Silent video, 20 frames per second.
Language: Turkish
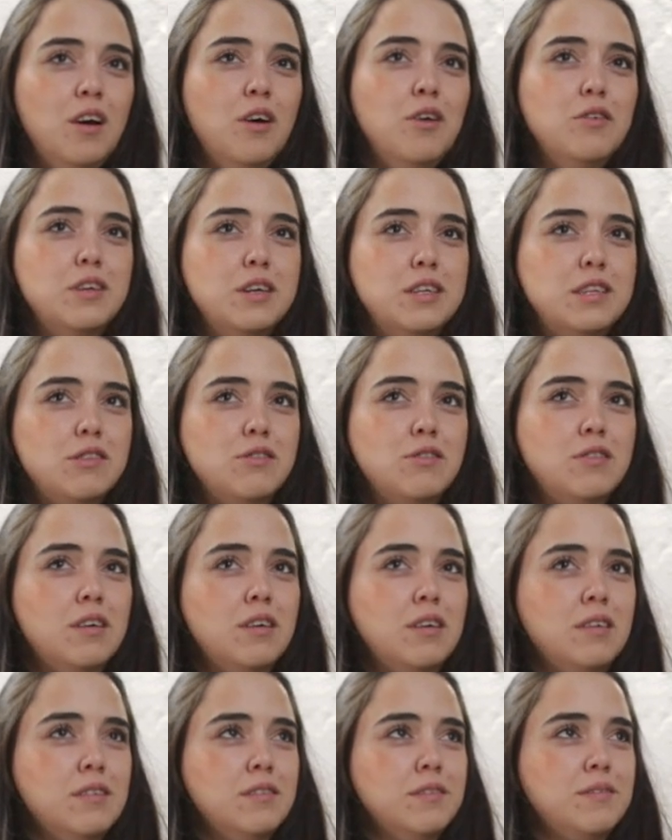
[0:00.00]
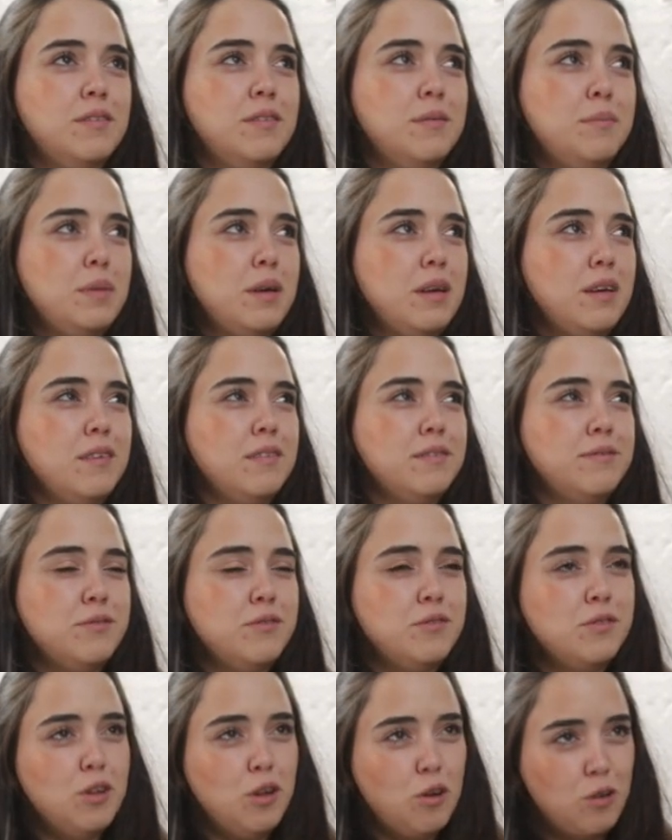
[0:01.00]
Ondan sonra bir
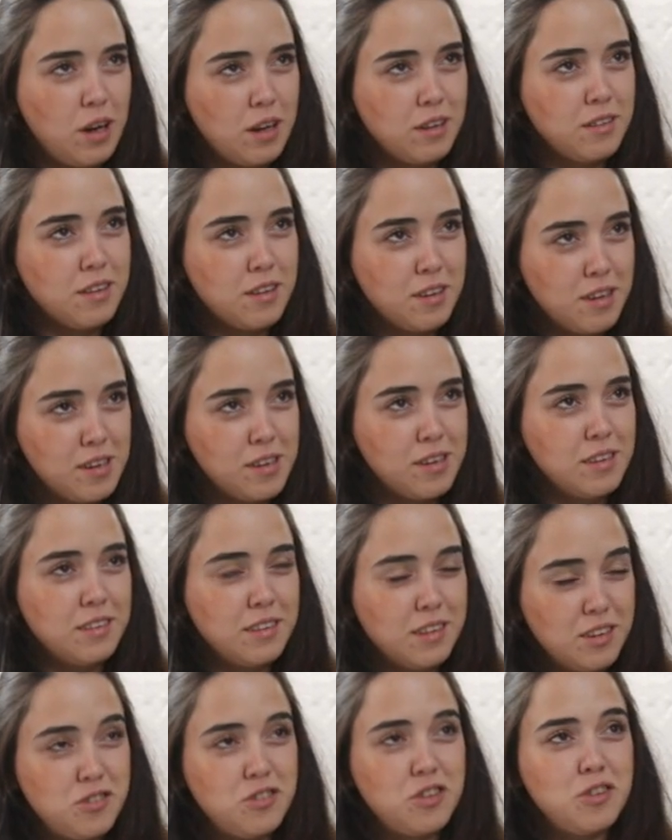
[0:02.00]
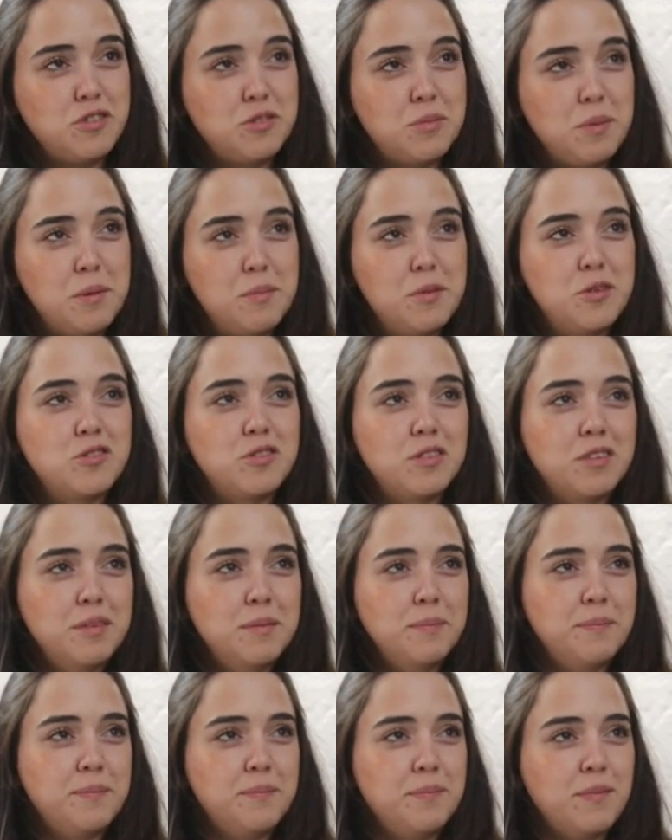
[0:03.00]
lokantaya da çalışmaya
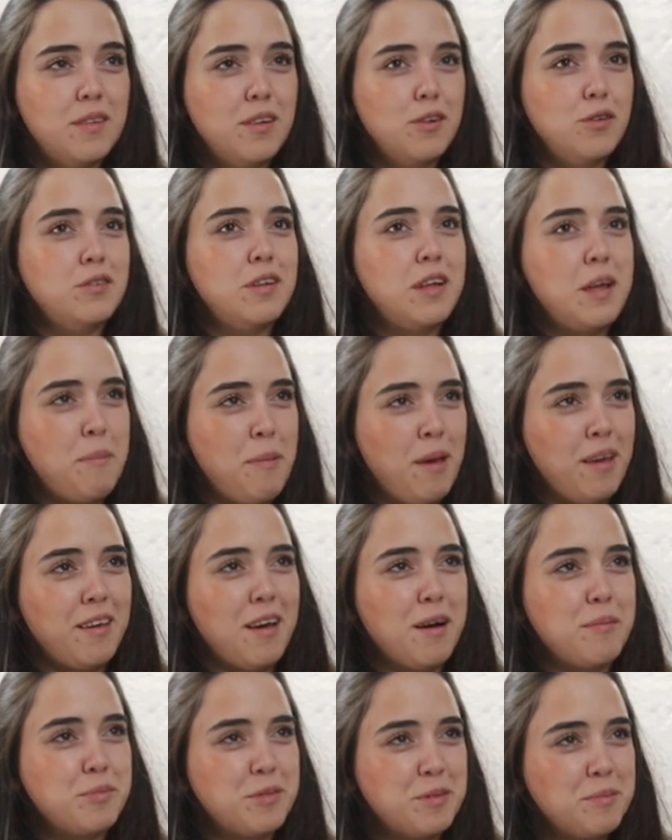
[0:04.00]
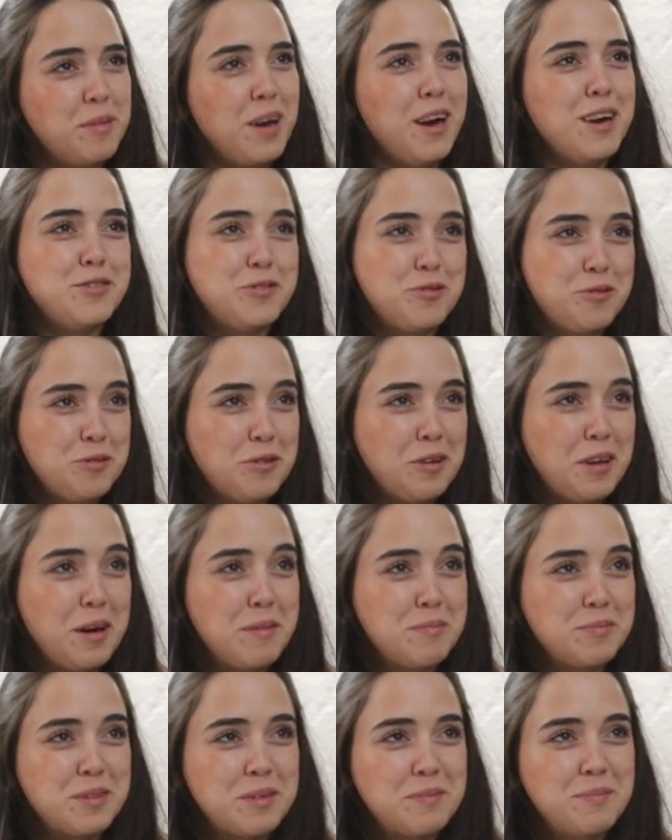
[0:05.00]
başladım. Orada yemek yaptım, garsonluk
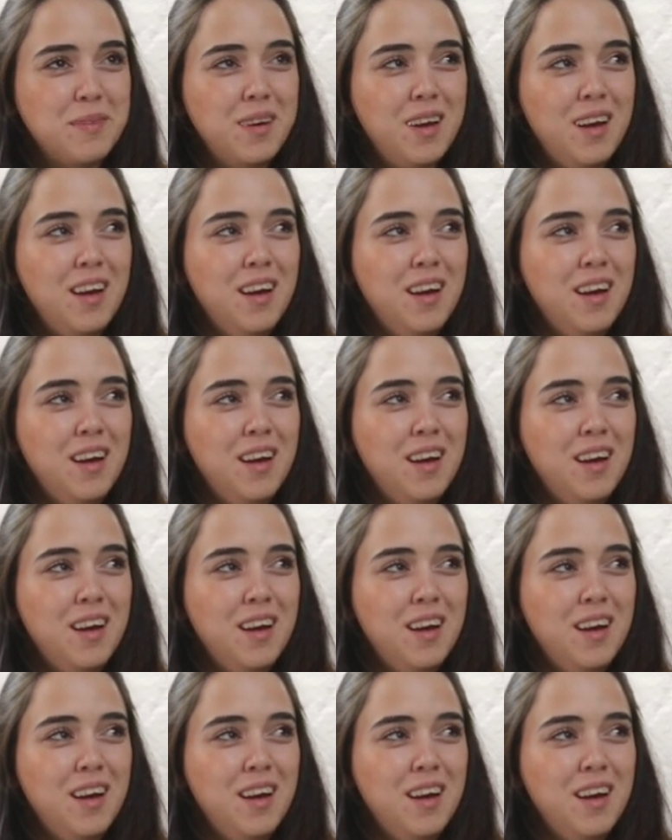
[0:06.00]
yaptım.